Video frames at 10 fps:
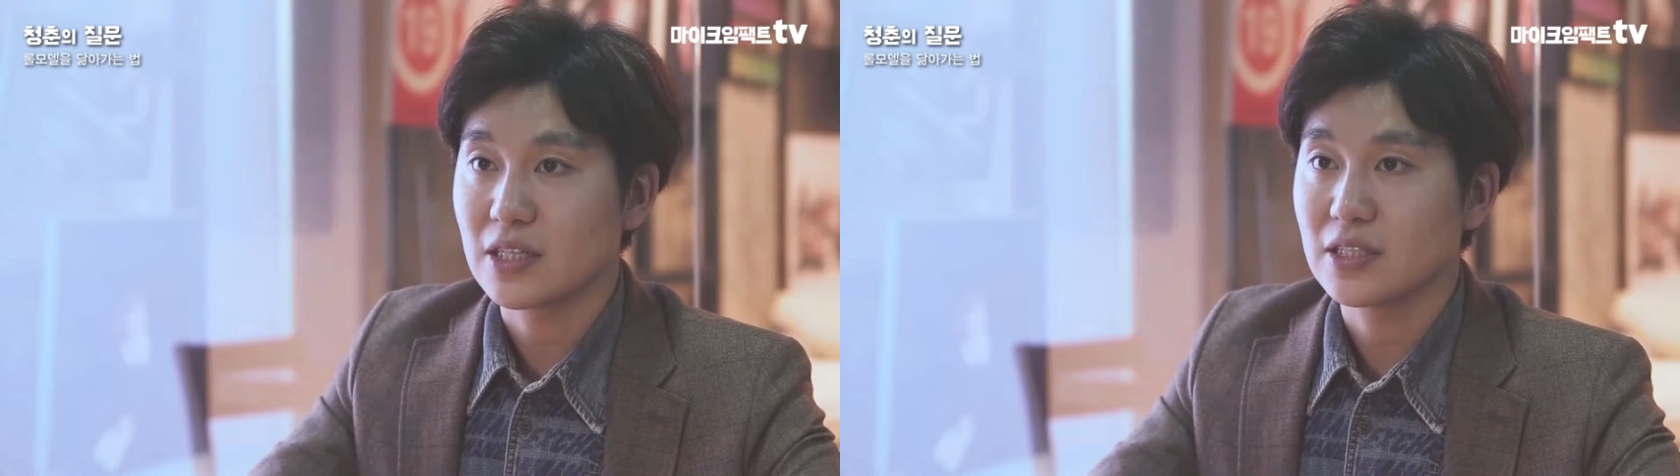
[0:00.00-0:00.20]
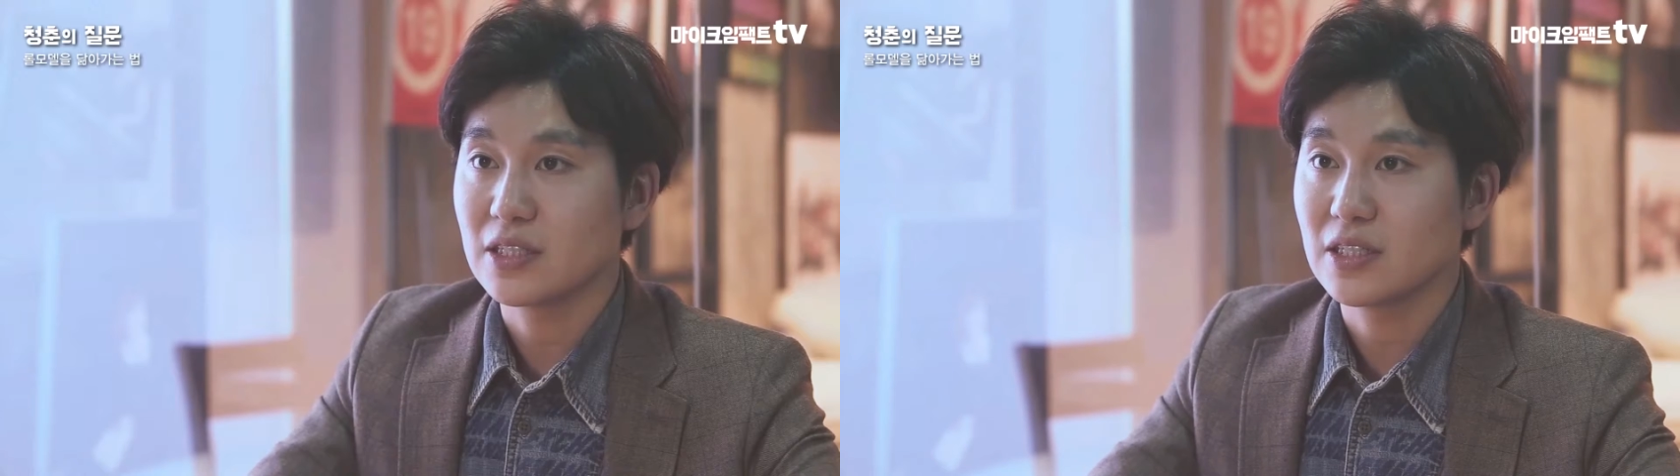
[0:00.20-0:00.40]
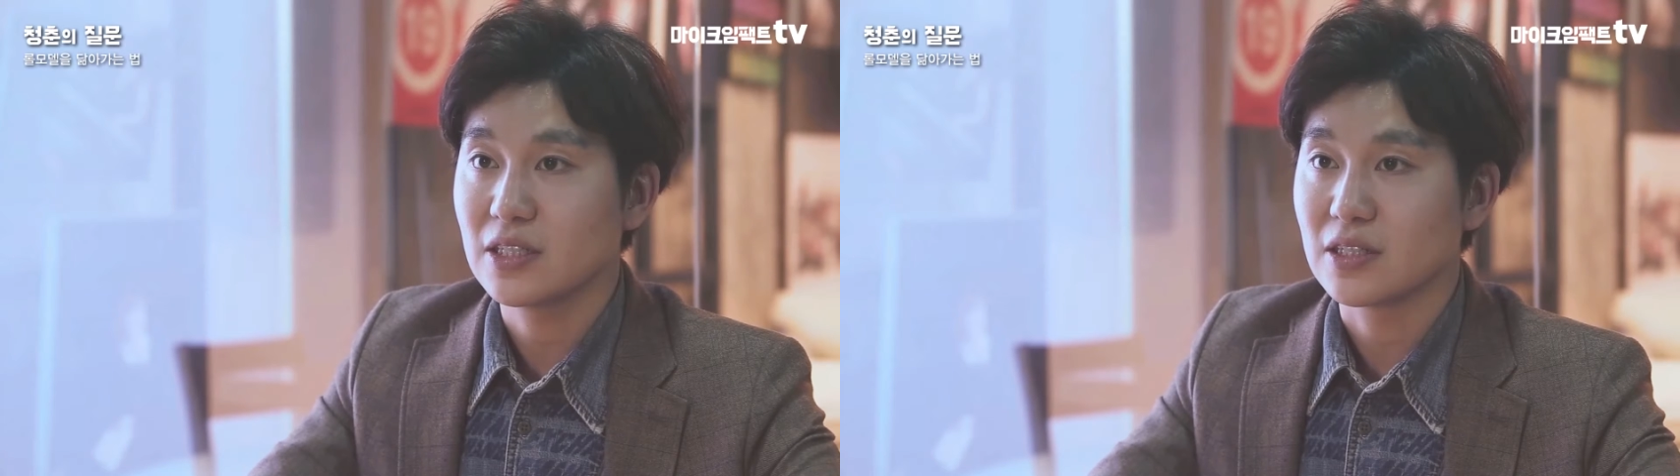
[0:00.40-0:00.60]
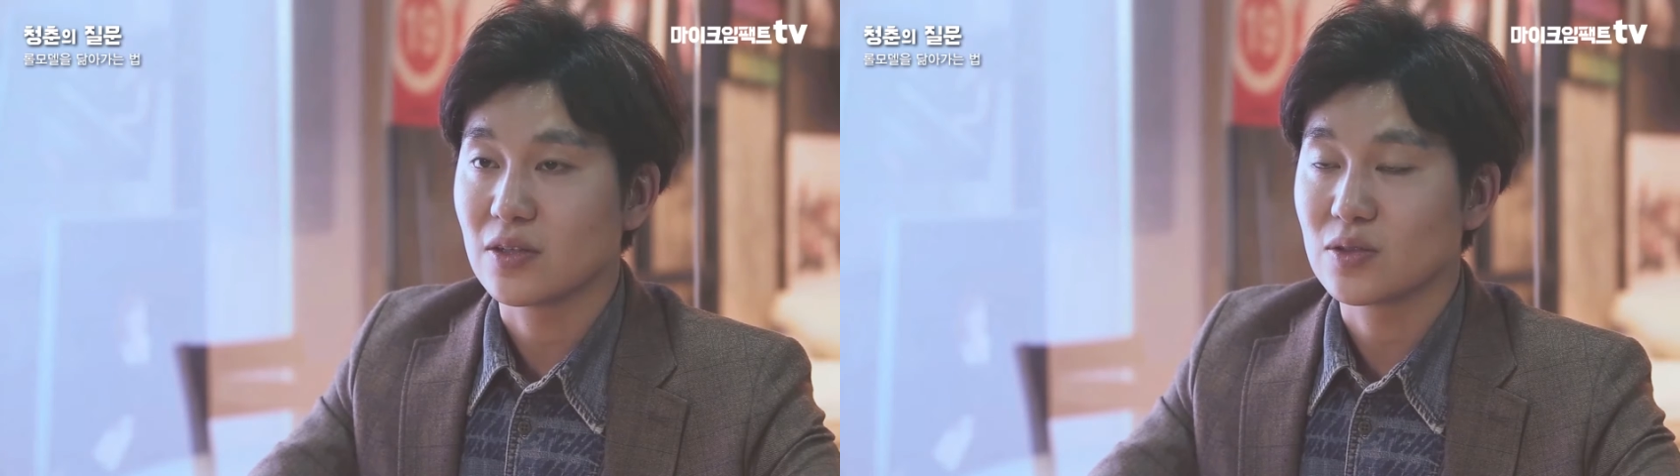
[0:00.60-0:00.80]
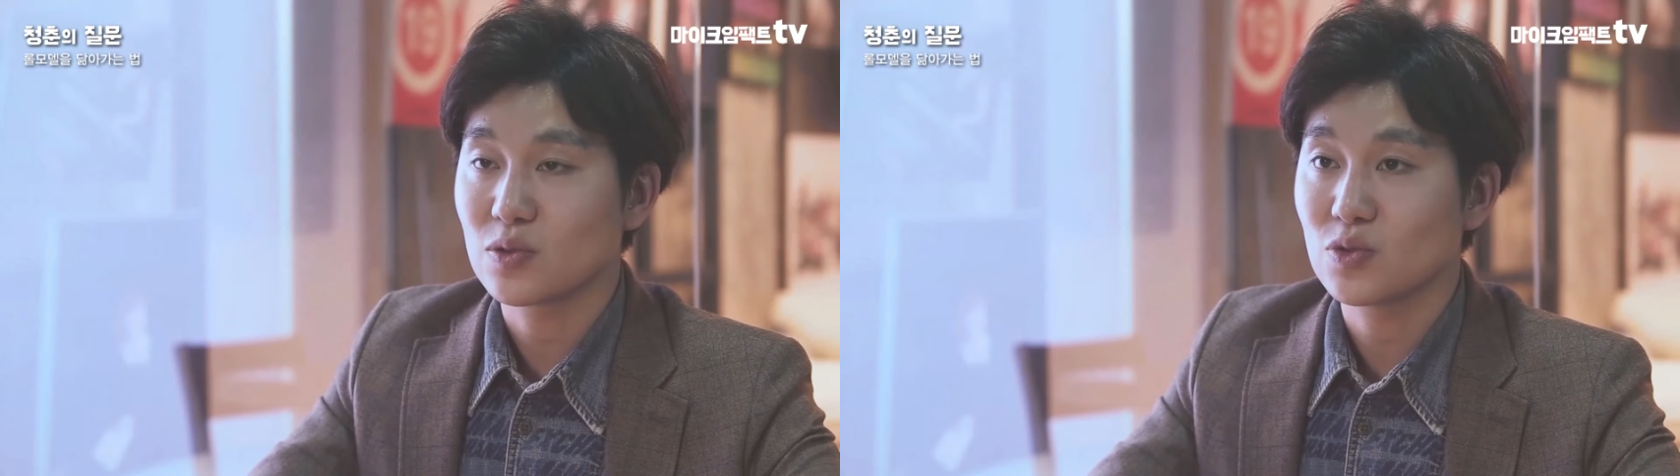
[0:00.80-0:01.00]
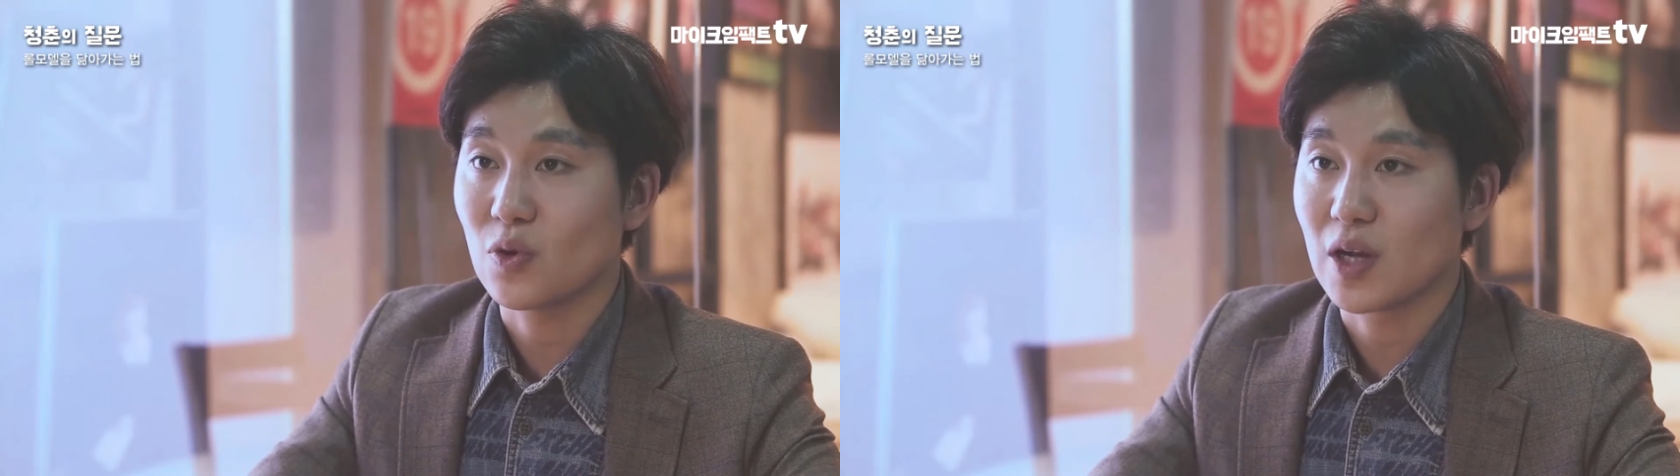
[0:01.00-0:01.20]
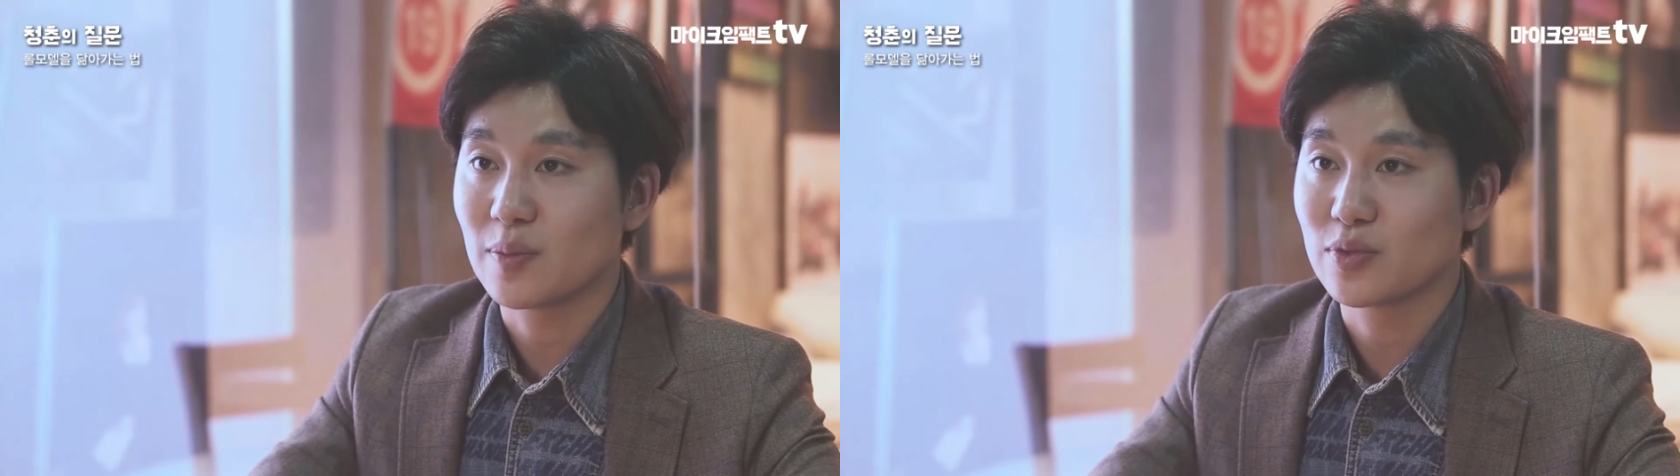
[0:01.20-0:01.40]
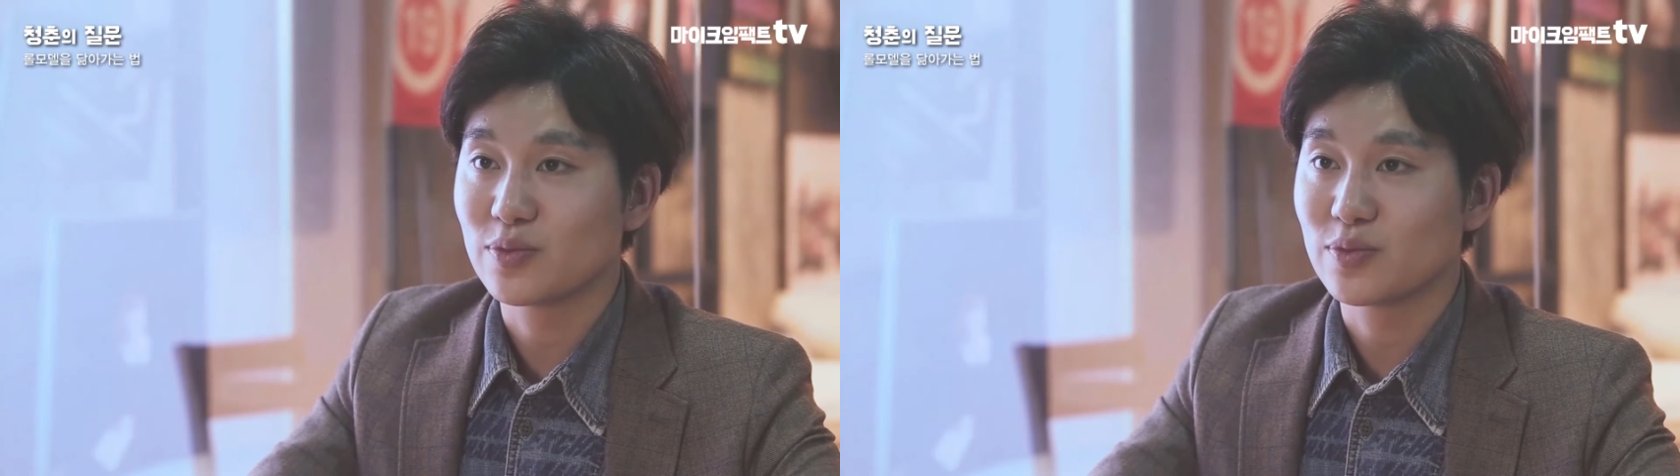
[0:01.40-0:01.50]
사실은 이런 청출 오란